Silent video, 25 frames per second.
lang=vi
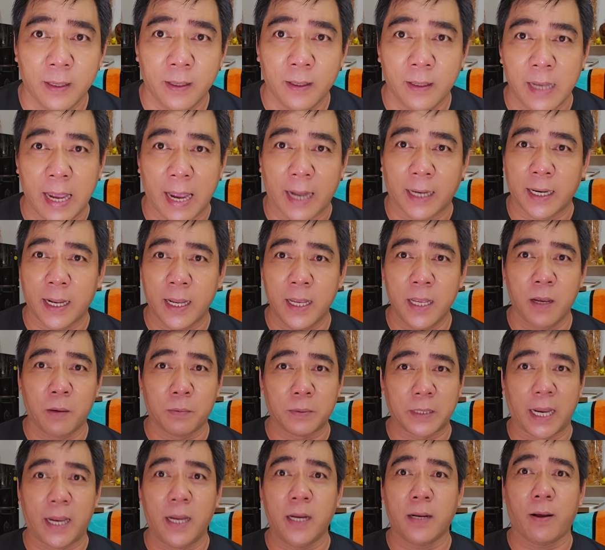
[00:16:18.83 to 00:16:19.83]
hàng ni với
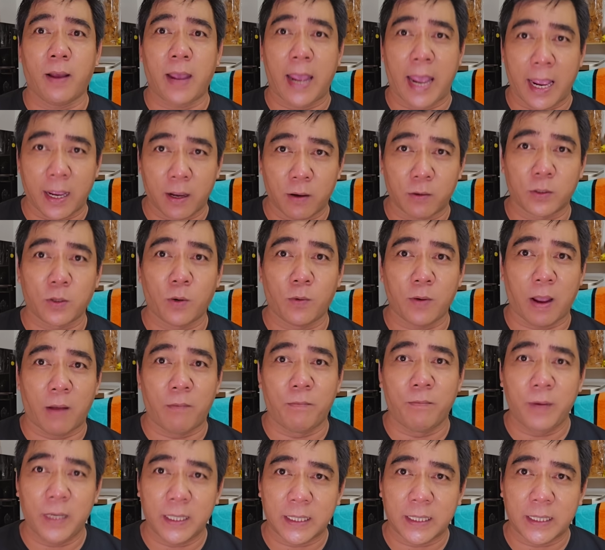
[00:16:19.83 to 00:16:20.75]
ông sĩ có hai con số không